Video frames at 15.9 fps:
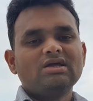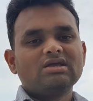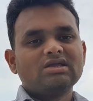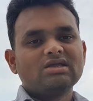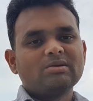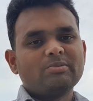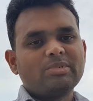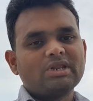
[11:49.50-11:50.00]

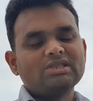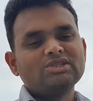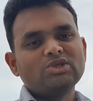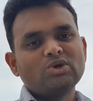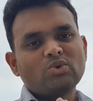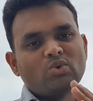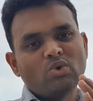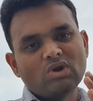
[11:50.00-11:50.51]
இங்கே
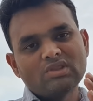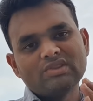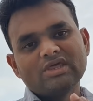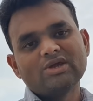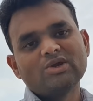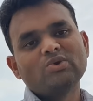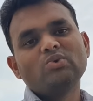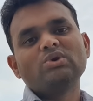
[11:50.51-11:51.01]
பிறந்த
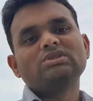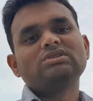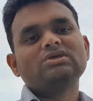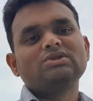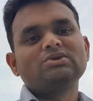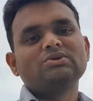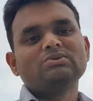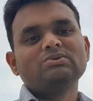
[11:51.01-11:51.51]
குழந்தைக்கு கூட
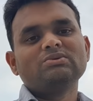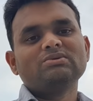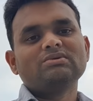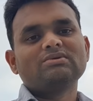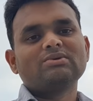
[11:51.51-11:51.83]
தெரியும்